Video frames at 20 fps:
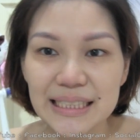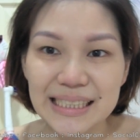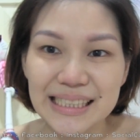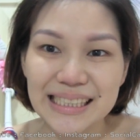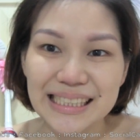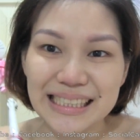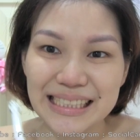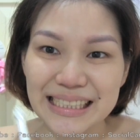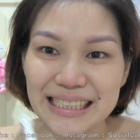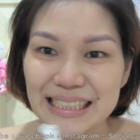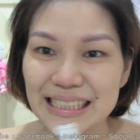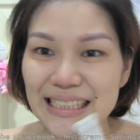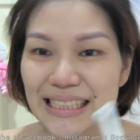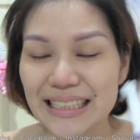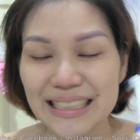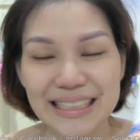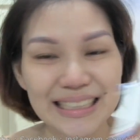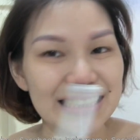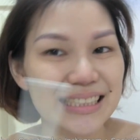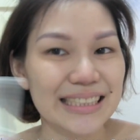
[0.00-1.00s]
ดกื
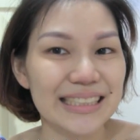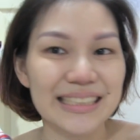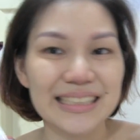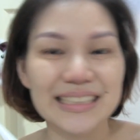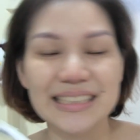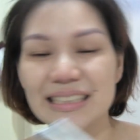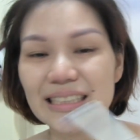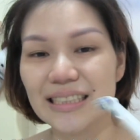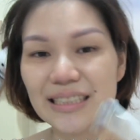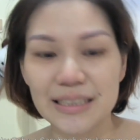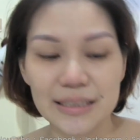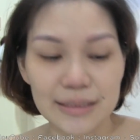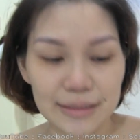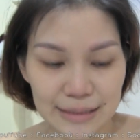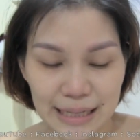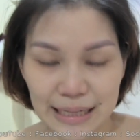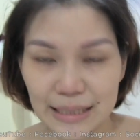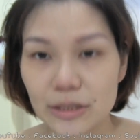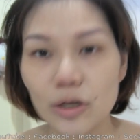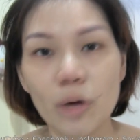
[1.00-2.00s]
ดกืดกืดกืด
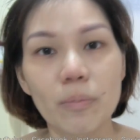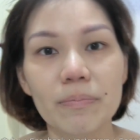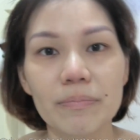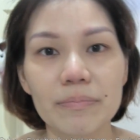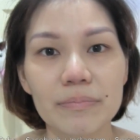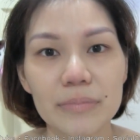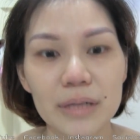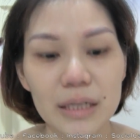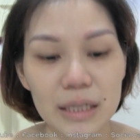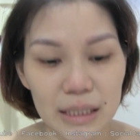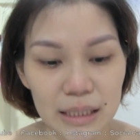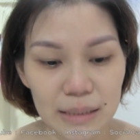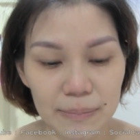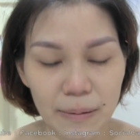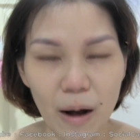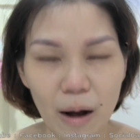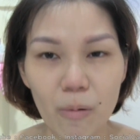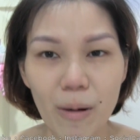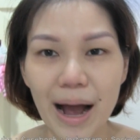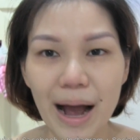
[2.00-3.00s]
เสร็จจบคือ
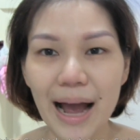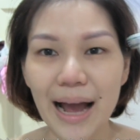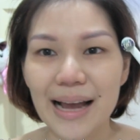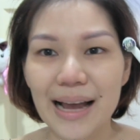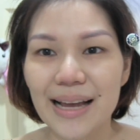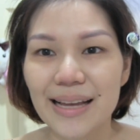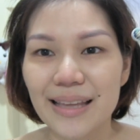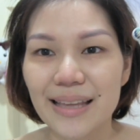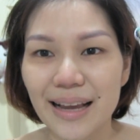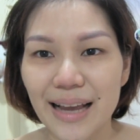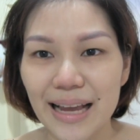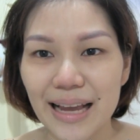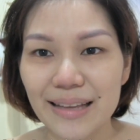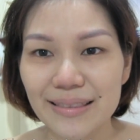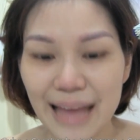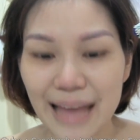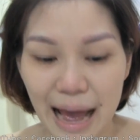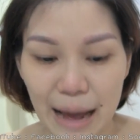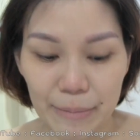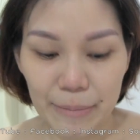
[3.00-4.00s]
เพราะว่ายังไงก็
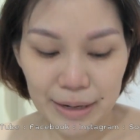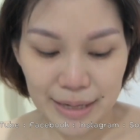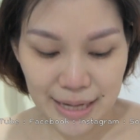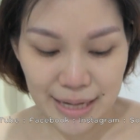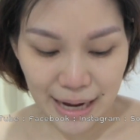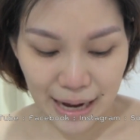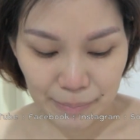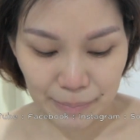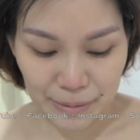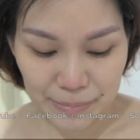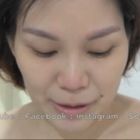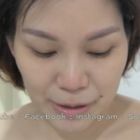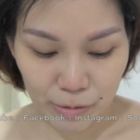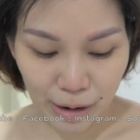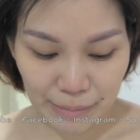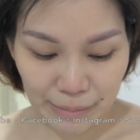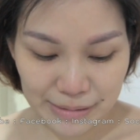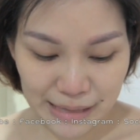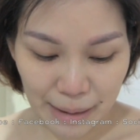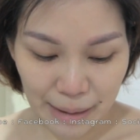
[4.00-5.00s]
ตามอันนี้ค่ะ มันมีค
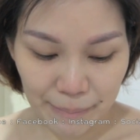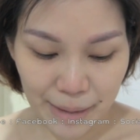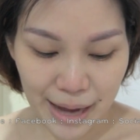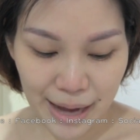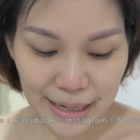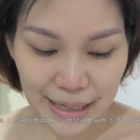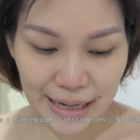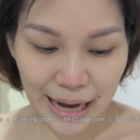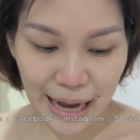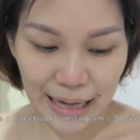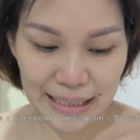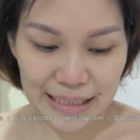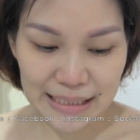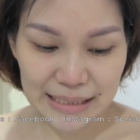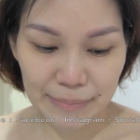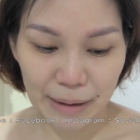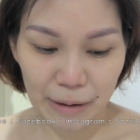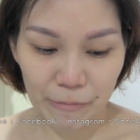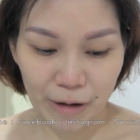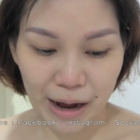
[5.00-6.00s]
วามสามารถในการที่
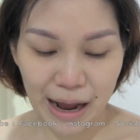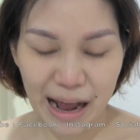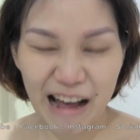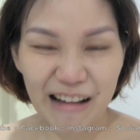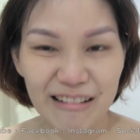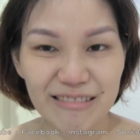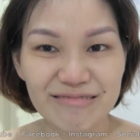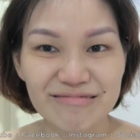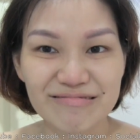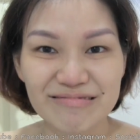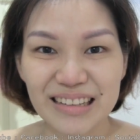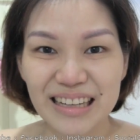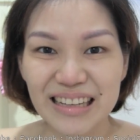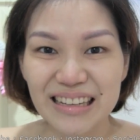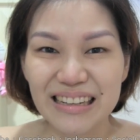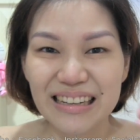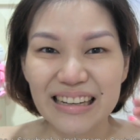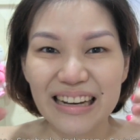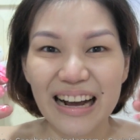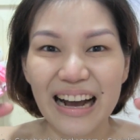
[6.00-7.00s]
จะแบบว่า
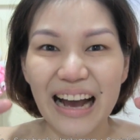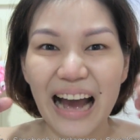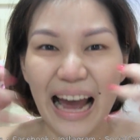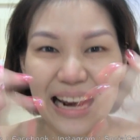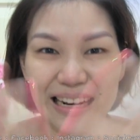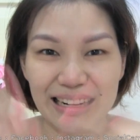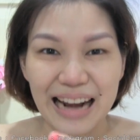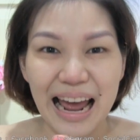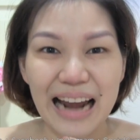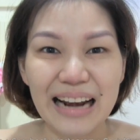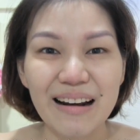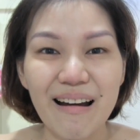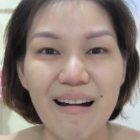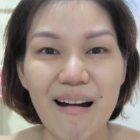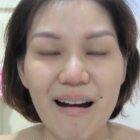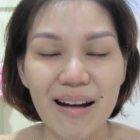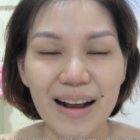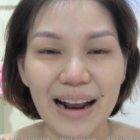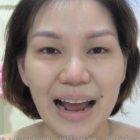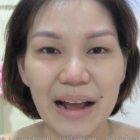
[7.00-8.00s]
ขัดด้านน
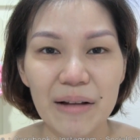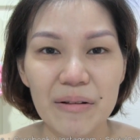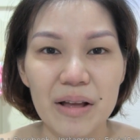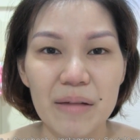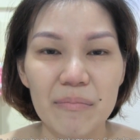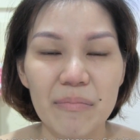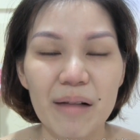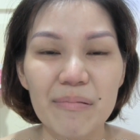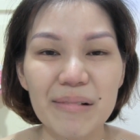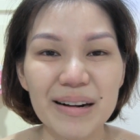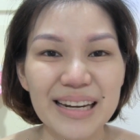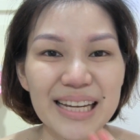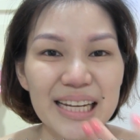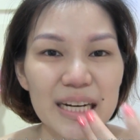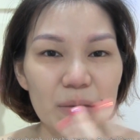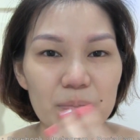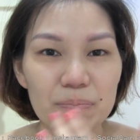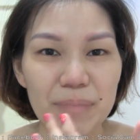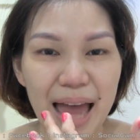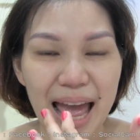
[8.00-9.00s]
อกไงเพราะบางที
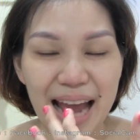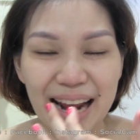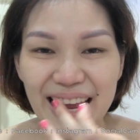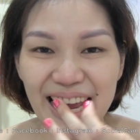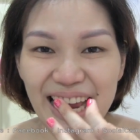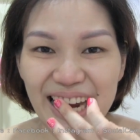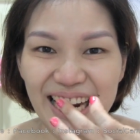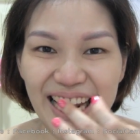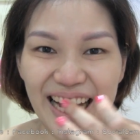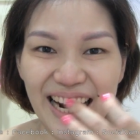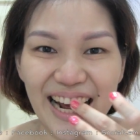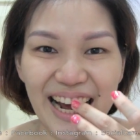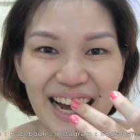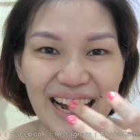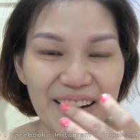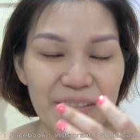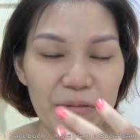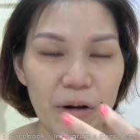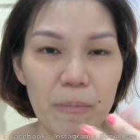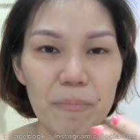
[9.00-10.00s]
เราแปลงเองเนี่ยนะ
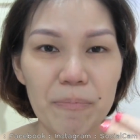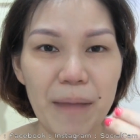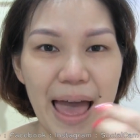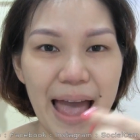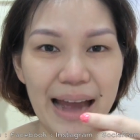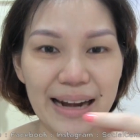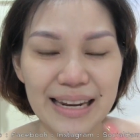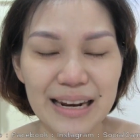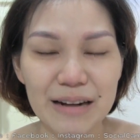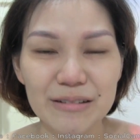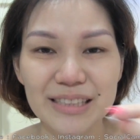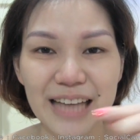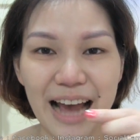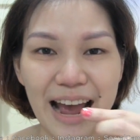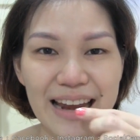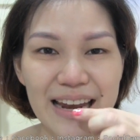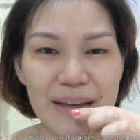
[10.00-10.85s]
คะพอแปลงที่เราใช้